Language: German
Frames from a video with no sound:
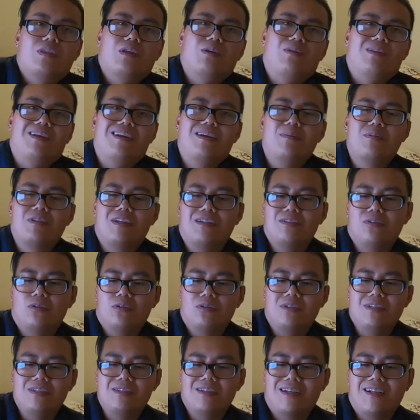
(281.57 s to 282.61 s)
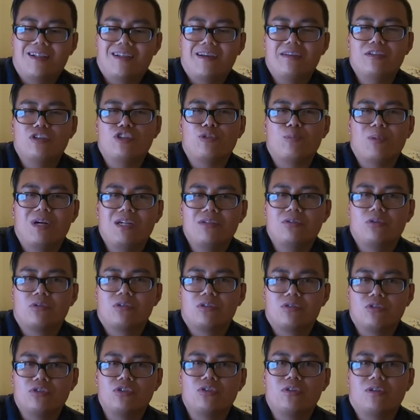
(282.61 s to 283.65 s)
Und dann gibt es halt noch diese kleine
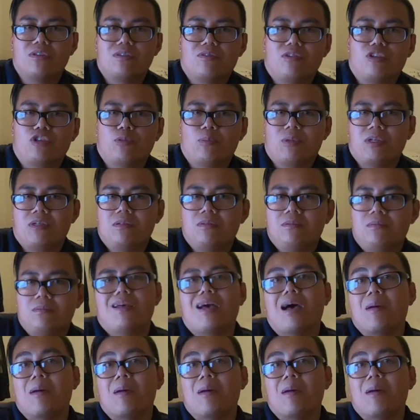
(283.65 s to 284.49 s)
Spaltung zwischen den zwei Spielen.